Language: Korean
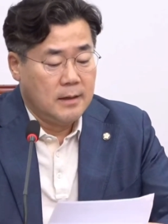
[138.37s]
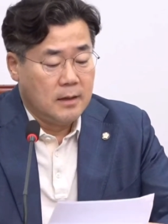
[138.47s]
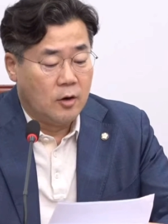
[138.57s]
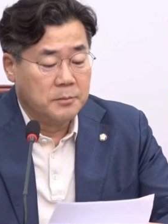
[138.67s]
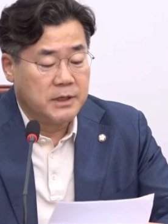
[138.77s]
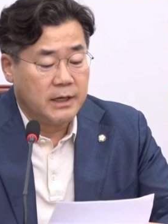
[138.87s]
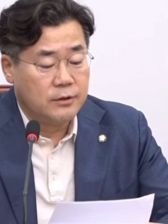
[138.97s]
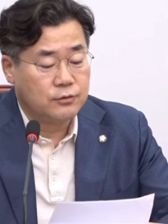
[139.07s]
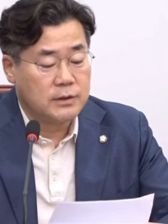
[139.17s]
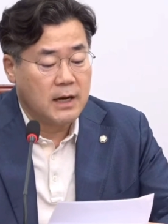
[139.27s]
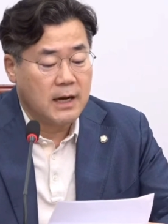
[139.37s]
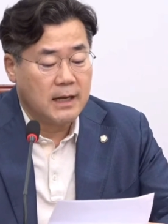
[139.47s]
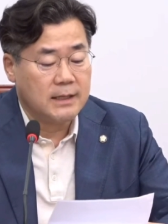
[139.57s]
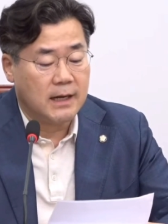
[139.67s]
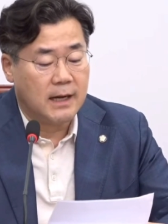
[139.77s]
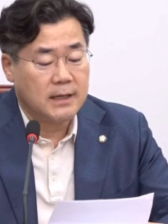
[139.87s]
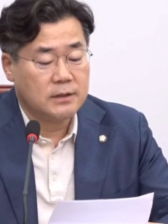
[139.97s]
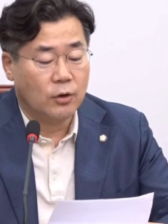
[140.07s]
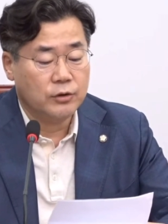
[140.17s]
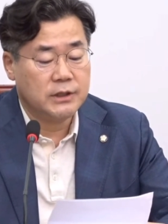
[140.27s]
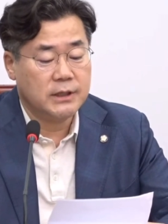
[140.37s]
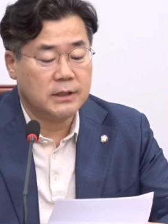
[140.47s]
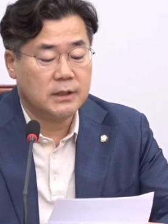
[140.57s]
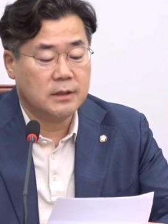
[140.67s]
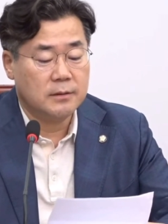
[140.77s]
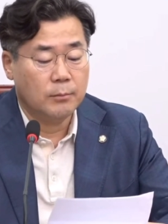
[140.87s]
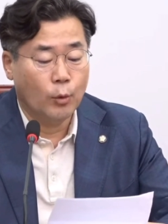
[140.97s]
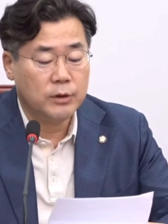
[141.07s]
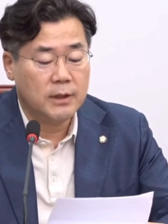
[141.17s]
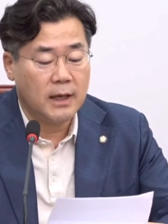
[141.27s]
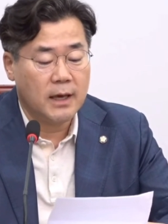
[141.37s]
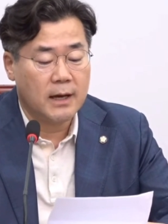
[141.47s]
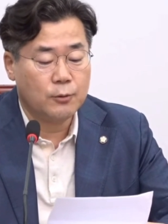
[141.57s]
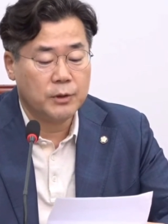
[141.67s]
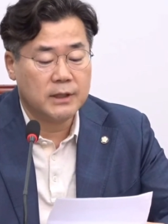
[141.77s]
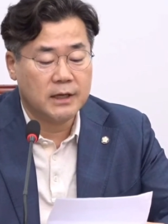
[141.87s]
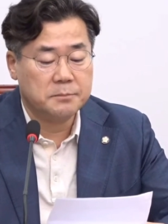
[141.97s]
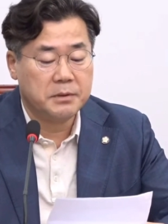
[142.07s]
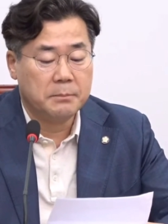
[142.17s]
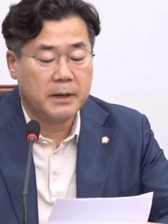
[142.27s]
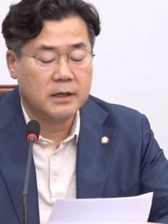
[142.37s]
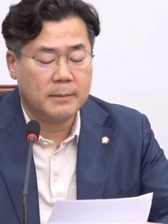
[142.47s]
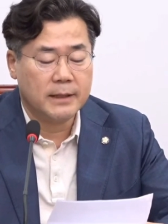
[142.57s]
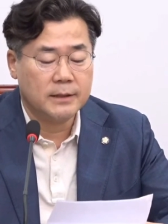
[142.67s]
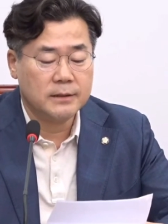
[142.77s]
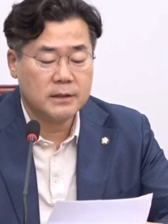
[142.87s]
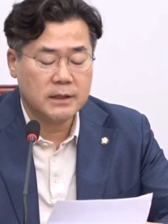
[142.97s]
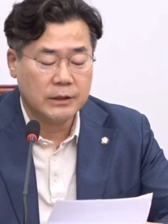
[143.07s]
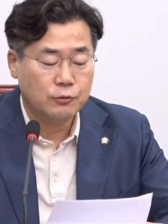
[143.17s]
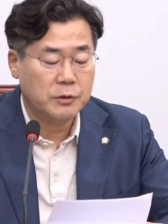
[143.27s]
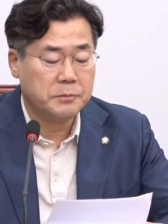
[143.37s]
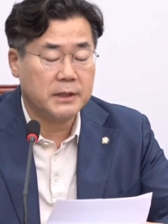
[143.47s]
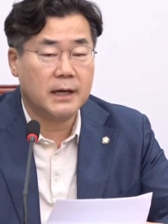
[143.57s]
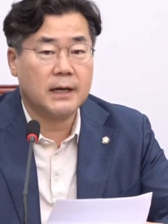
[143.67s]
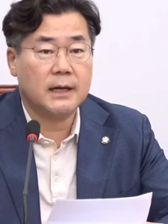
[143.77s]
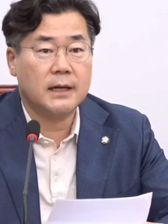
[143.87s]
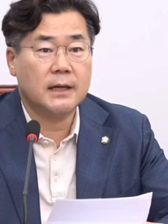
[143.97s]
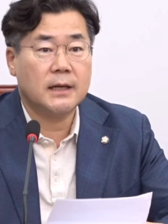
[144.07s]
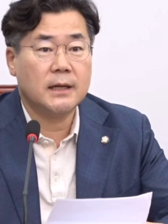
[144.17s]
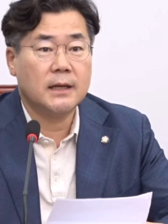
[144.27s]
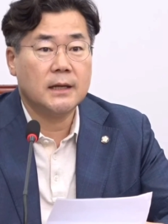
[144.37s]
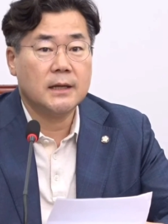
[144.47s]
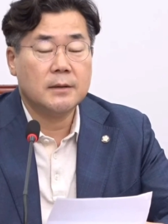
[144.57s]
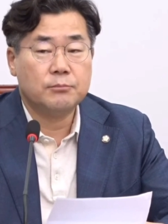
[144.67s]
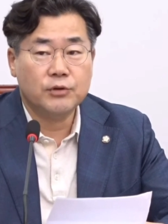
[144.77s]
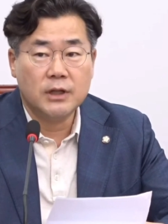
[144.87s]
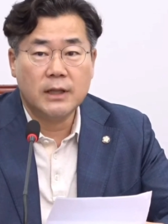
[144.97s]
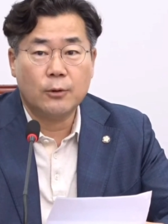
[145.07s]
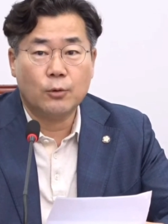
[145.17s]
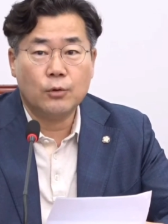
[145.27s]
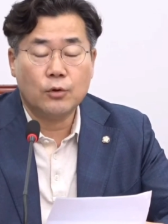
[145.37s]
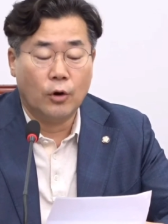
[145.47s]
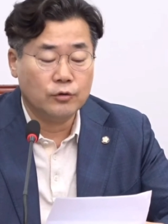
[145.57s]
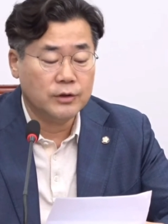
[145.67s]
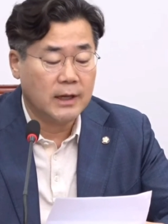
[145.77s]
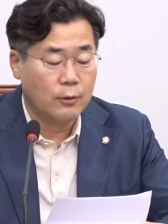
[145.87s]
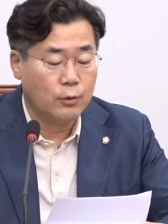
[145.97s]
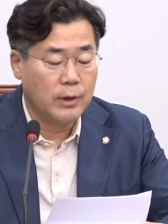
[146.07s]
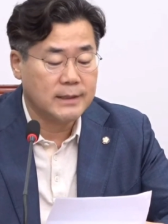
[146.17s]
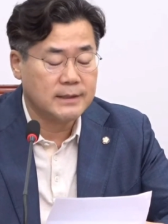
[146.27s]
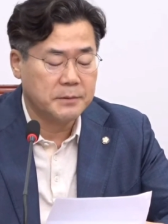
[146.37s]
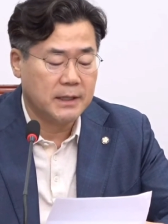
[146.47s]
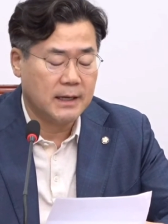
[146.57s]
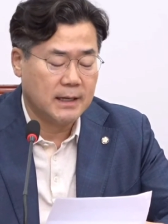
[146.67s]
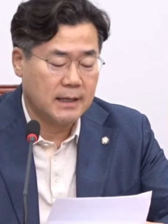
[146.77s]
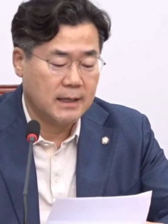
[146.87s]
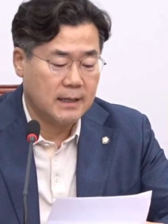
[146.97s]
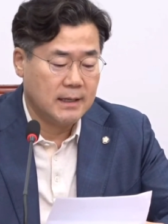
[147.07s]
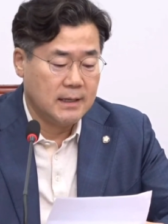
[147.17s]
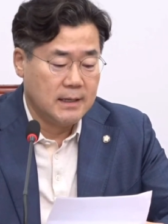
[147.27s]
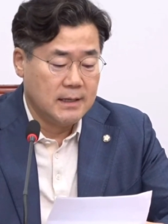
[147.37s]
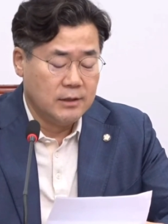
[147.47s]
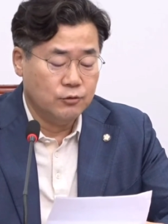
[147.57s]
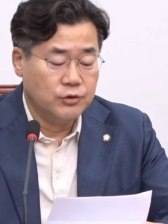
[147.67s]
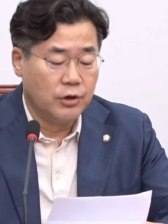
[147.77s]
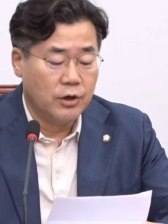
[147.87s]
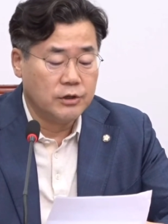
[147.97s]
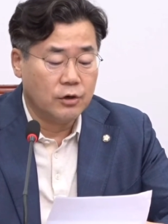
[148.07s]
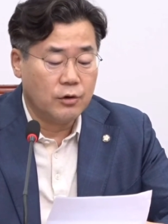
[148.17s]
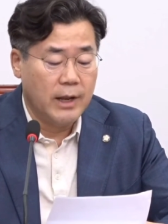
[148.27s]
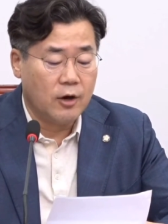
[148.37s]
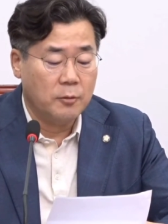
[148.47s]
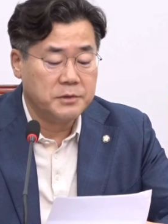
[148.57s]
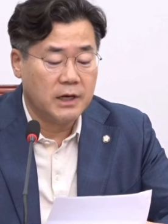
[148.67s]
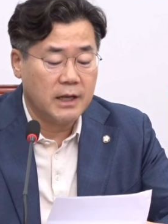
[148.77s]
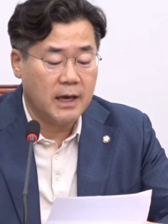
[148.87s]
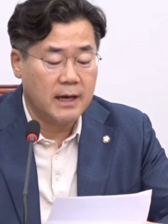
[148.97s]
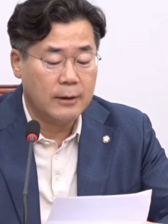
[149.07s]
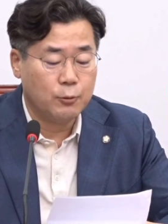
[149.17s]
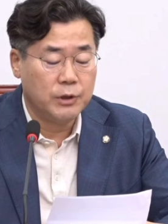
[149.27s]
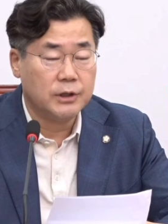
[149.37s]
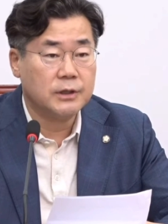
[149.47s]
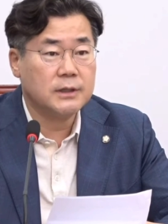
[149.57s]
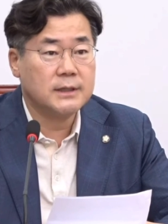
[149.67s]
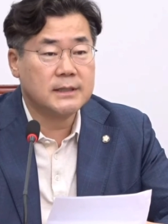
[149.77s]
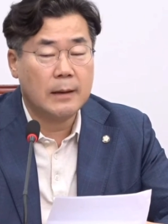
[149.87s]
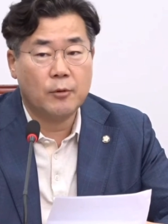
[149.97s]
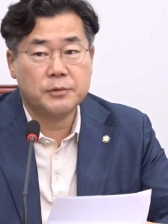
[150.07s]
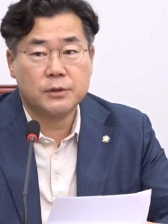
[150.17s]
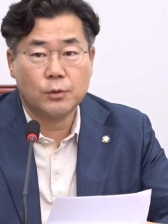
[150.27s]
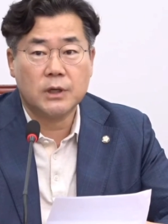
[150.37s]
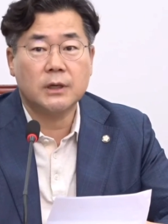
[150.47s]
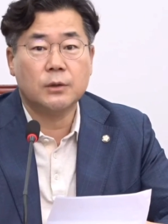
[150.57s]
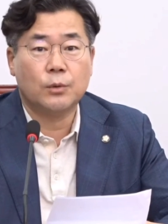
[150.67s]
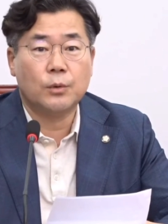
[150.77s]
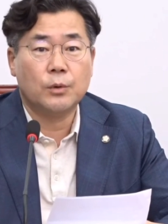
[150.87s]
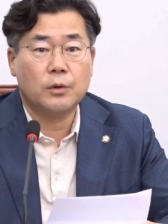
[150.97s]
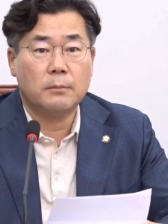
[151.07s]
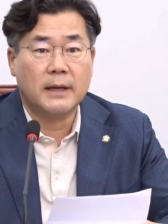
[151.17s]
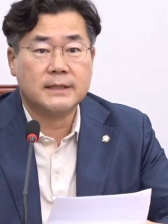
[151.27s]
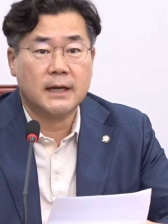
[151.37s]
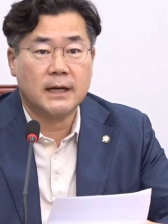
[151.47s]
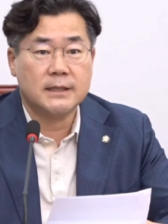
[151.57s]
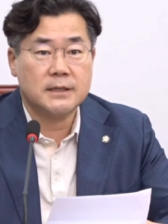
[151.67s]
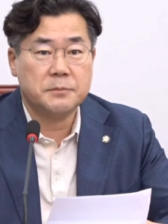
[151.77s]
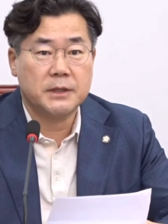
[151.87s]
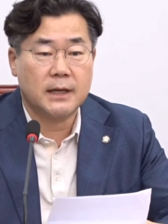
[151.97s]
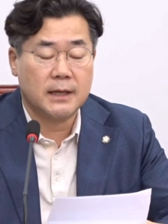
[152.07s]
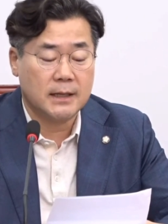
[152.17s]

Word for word: 검찰이 수사가 아니라 정치를 못되게 하고 있다는 비판을 받는 이유입니다. 뿌린대로 거둔다고 했습니다. 윤석열 정권의 검찰이 행하고 있는 사법 스토킹도 마찬가지입니다.